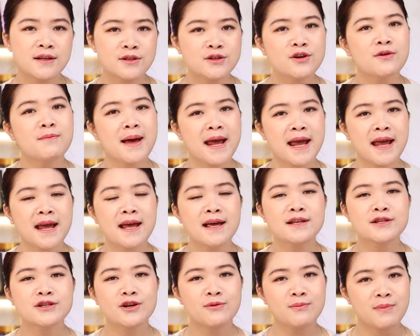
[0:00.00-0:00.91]
cho bé
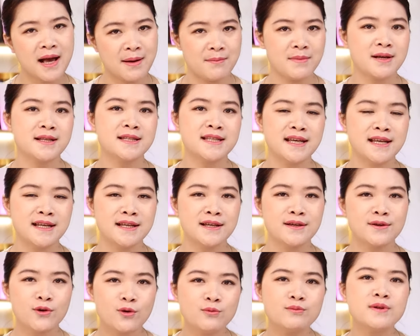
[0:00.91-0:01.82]
trong cả bữa
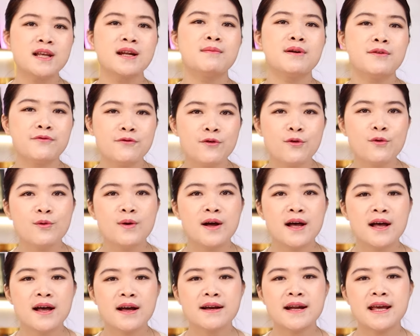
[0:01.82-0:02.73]
chính cũng như là bữa phụ
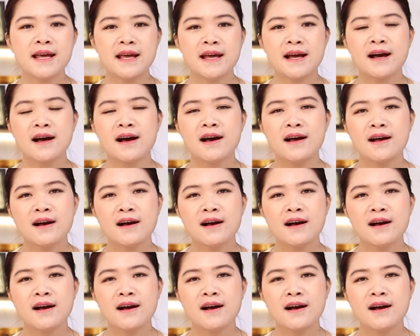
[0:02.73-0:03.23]
để